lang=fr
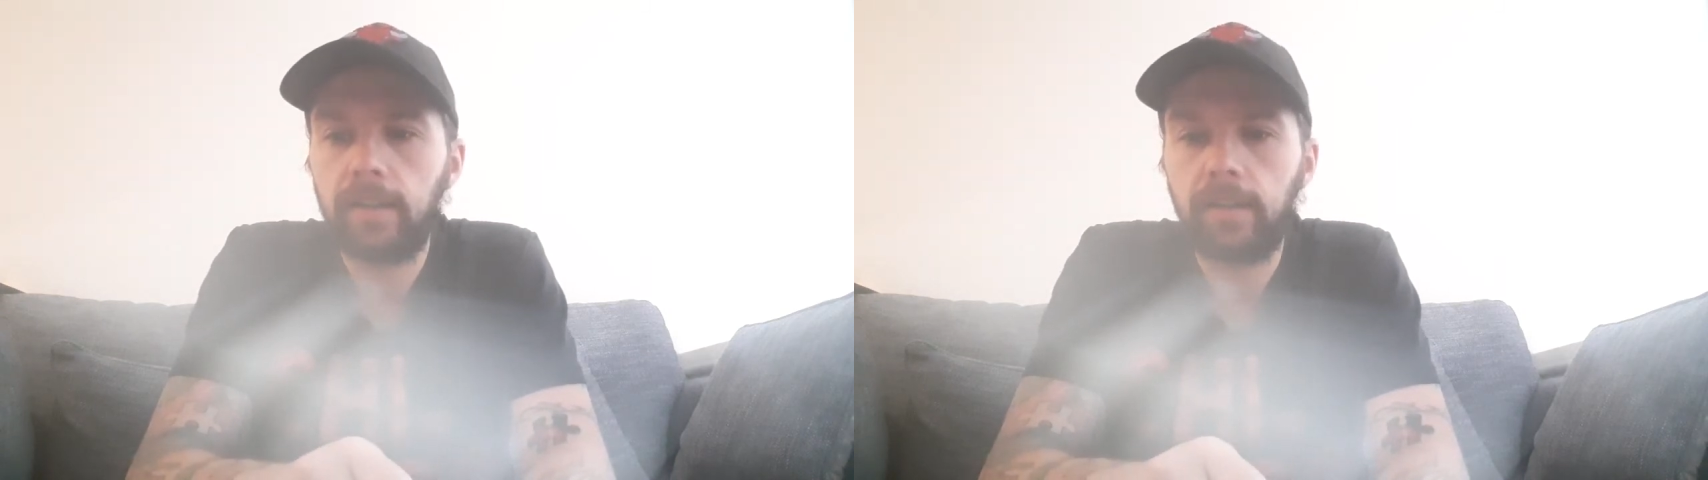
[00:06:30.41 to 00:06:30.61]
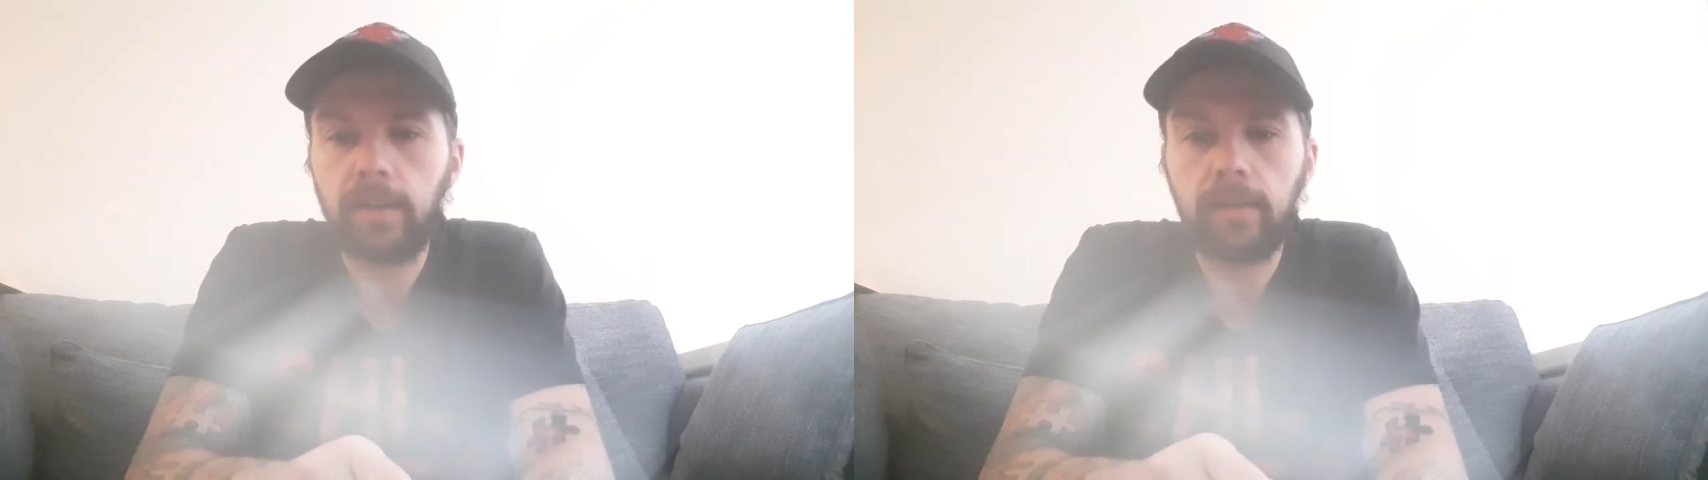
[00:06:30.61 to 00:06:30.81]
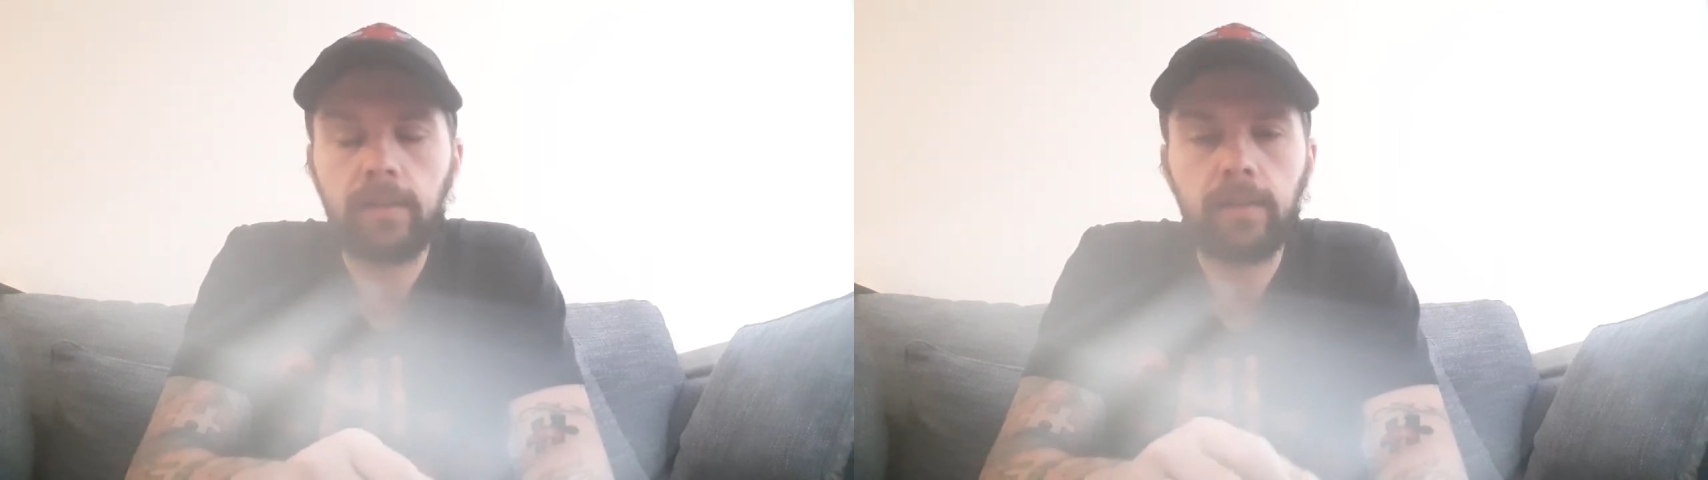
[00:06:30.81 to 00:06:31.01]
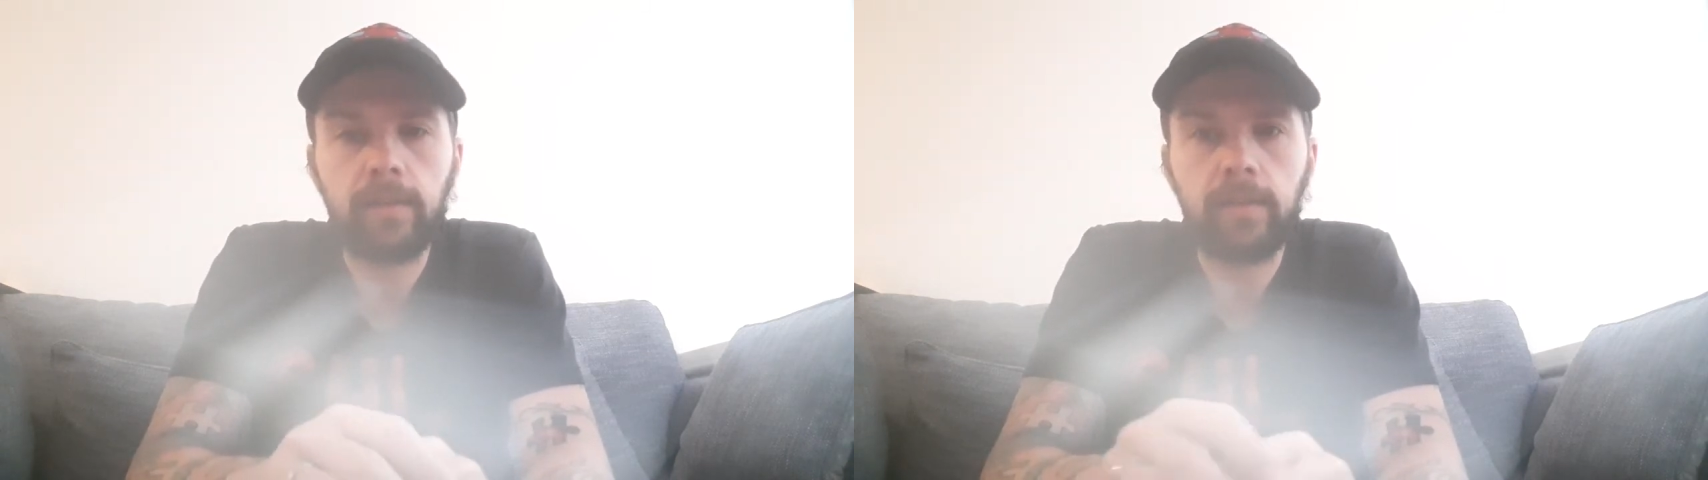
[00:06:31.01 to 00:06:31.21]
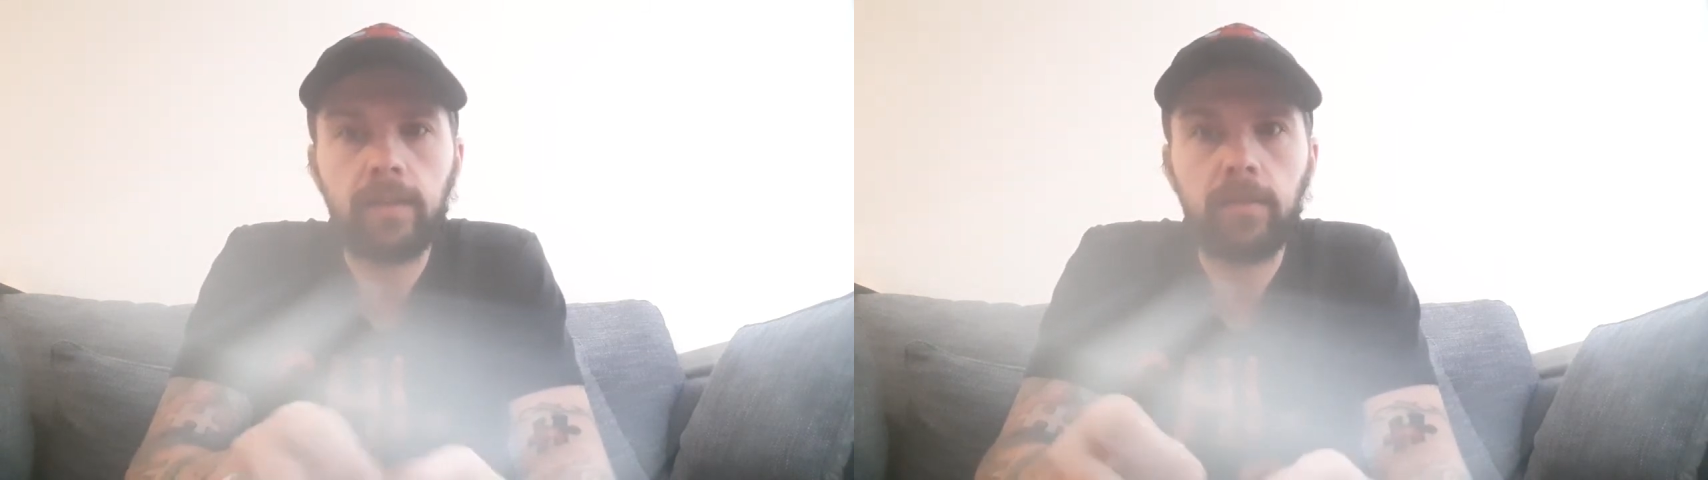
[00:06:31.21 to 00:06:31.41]

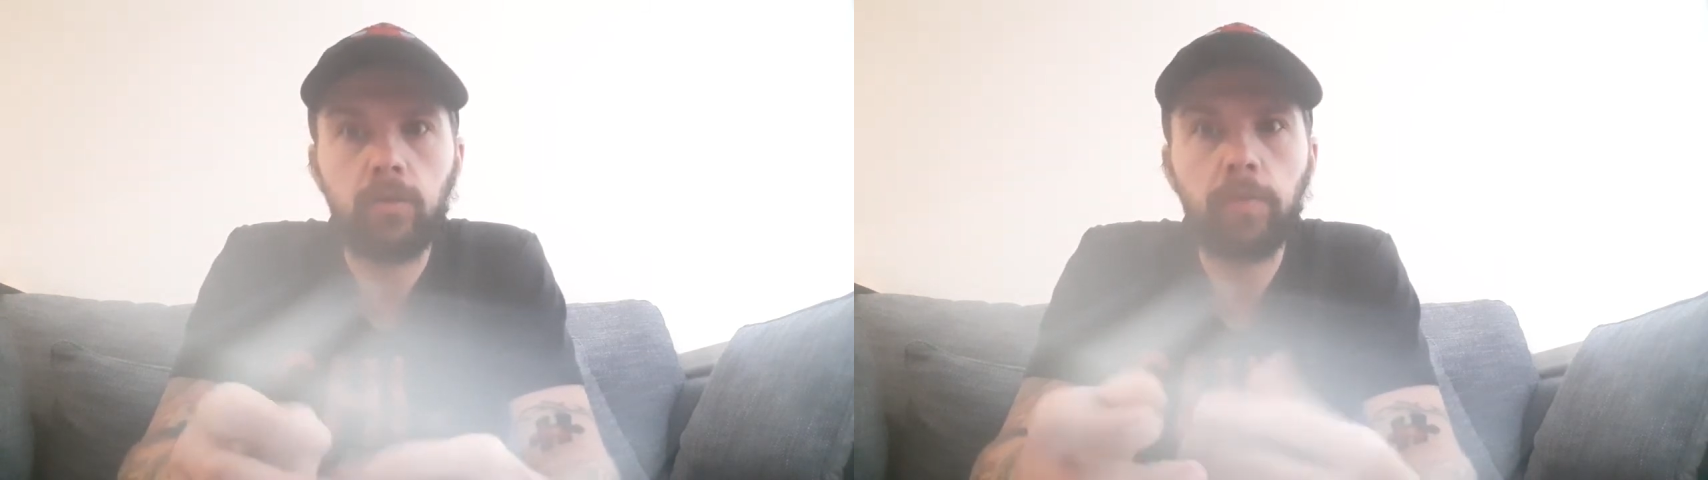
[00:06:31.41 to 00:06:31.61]
euh, le